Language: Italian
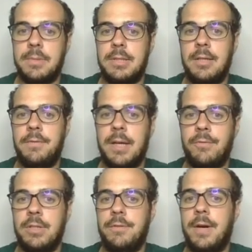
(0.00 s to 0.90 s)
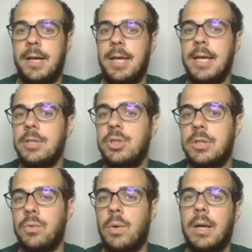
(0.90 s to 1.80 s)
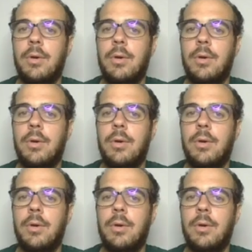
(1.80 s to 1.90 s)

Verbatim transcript: significa che potete fare E5,